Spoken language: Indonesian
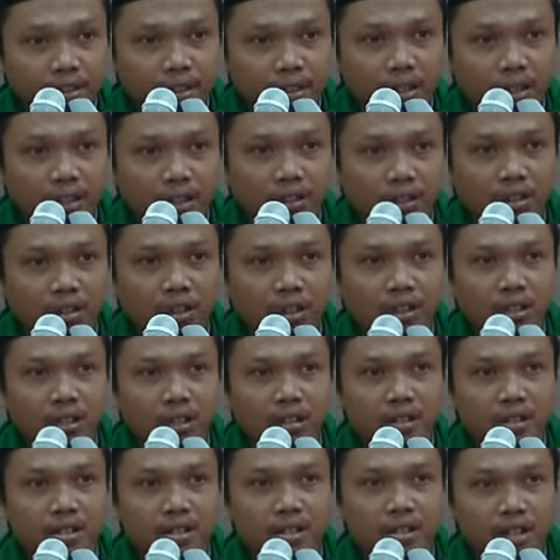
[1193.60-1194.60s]
ya
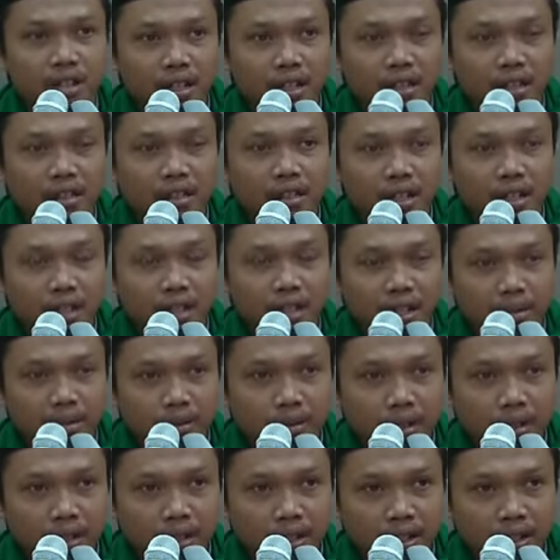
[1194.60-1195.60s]
Allah istirahatkan
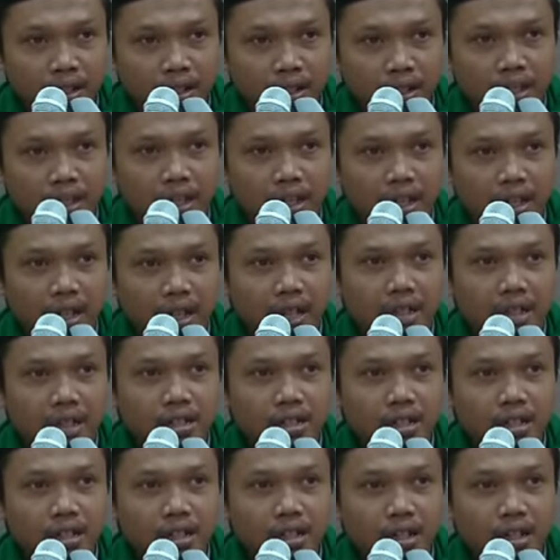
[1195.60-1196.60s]
kami
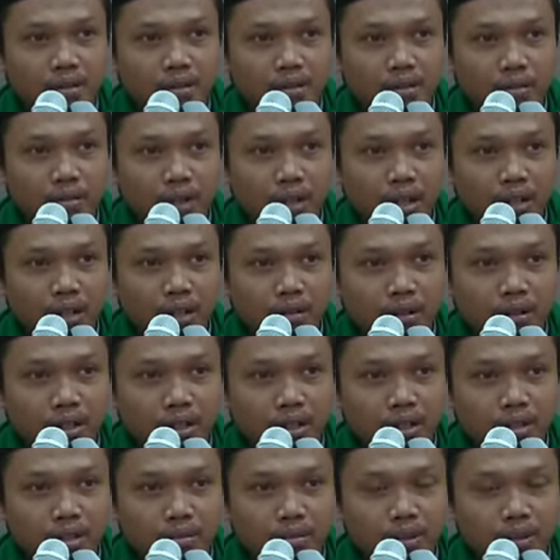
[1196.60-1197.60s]
jangan kami
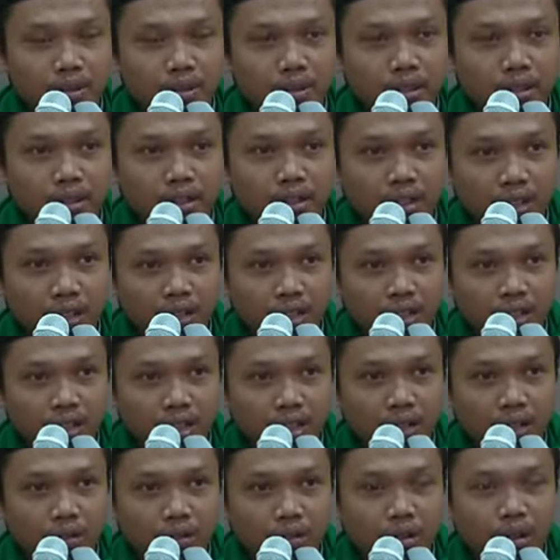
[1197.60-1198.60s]
perlakukan seperti ini
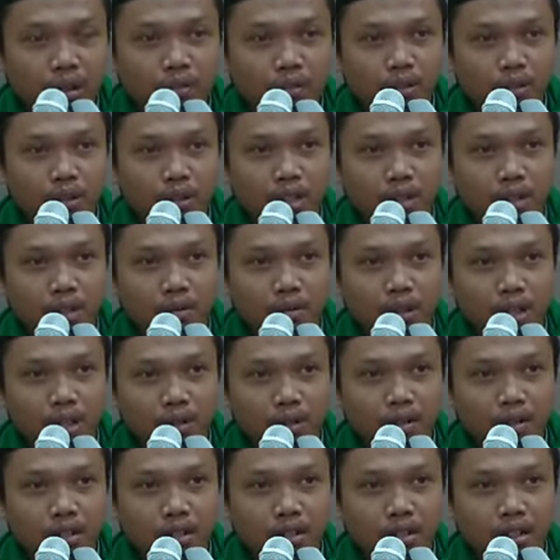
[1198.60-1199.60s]
walaupun kami
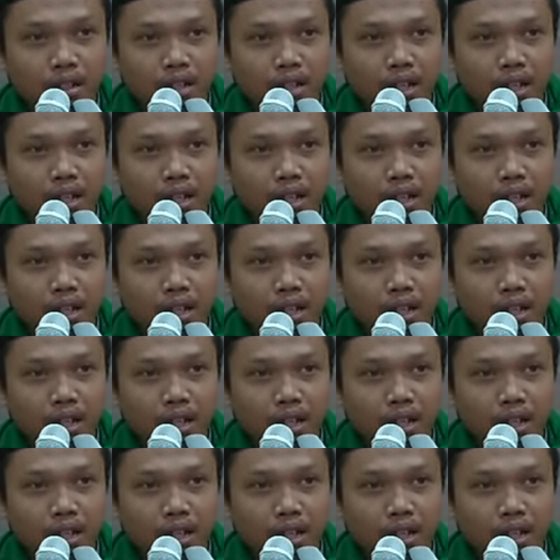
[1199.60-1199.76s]
harus ke